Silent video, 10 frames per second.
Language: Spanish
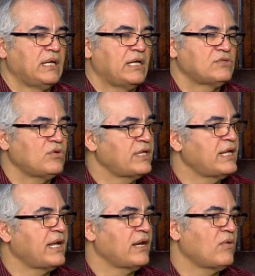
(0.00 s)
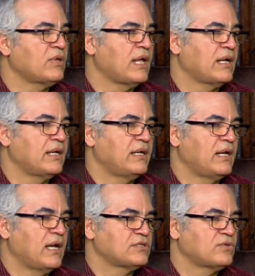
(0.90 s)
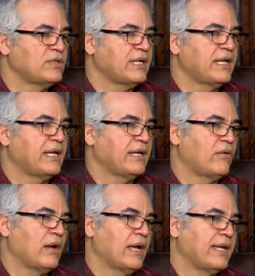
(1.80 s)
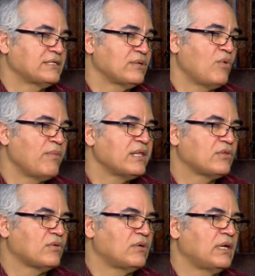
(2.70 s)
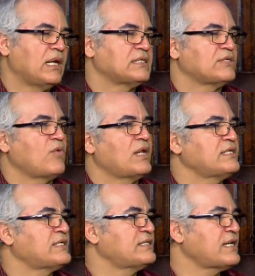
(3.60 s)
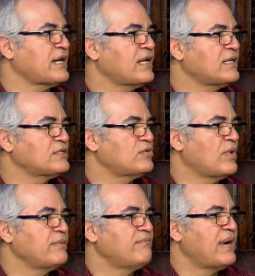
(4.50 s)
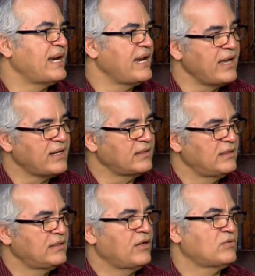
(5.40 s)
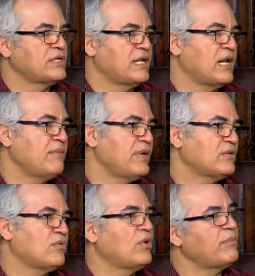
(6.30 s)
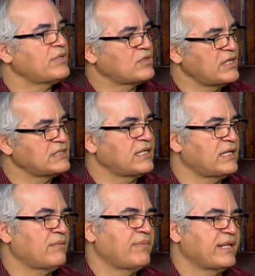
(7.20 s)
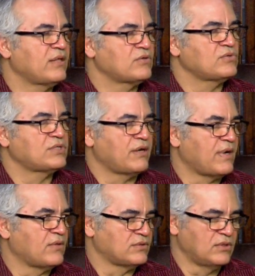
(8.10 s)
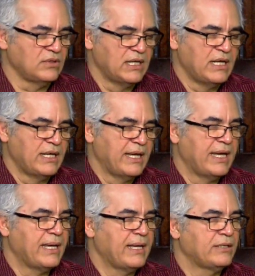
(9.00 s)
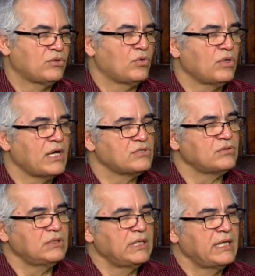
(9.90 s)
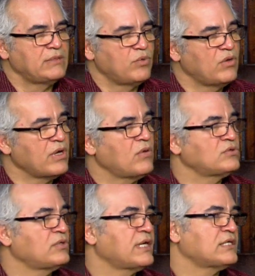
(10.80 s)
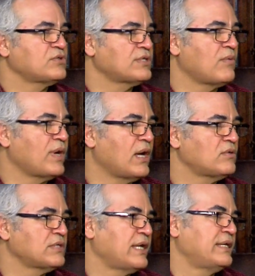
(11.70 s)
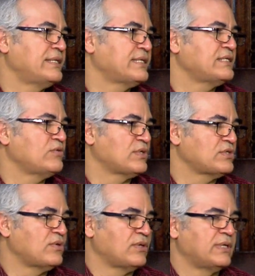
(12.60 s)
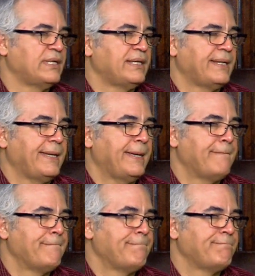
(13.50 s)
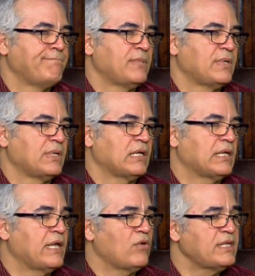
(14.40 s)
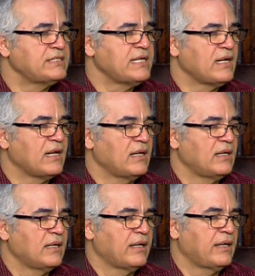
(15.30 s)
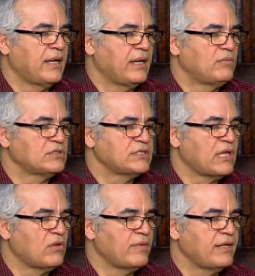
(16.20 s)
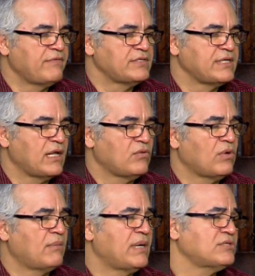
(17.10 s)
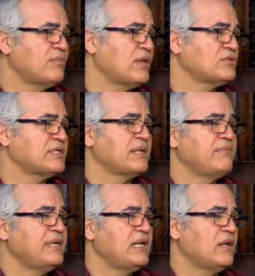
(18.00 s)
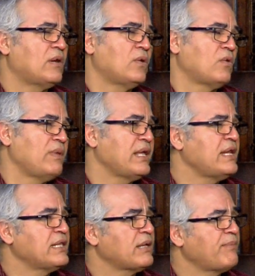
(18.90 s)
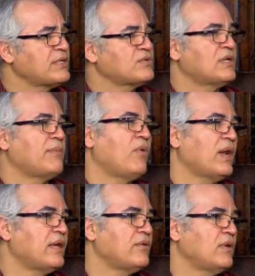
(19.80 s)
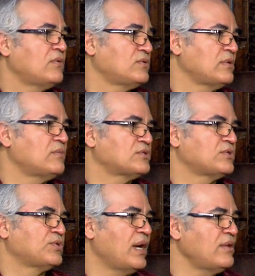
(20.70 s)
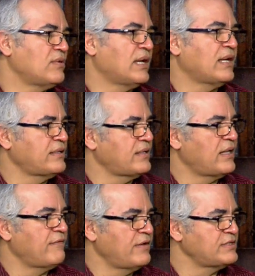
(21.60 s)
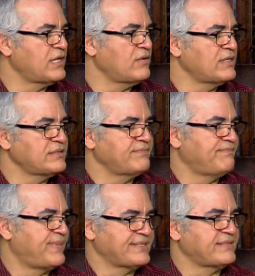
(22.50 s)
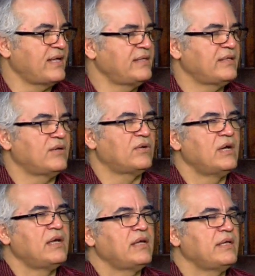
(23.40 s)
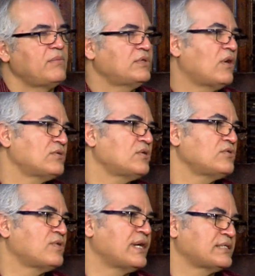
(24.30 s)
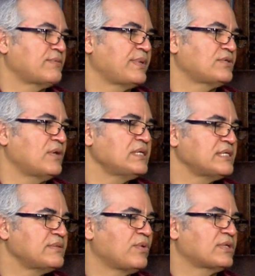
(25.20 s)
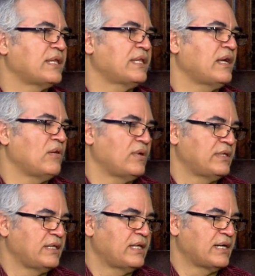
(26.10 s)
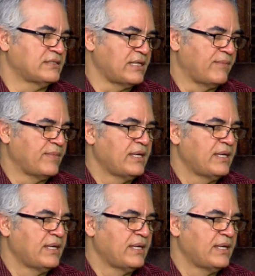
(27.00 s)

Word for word: Eso lo tienen que recordar en el caso de que en este momento las escuelas están cerradas, no hay manera de conseguir alimentos o las personas están perdiendo sus trabajos. ¿no? Eh, en todo caso, es bueno que consulten a sus abogados en esa situación. Em, quiero decirle que hemos estado beneficiando a más o menos 3.000 o 2.500 personas por año en los últimos ocho años. La cantidad de beneficiarios es bastante, ¿no? Y hemos dado solución a esas personas y es importante que lo entiendan así.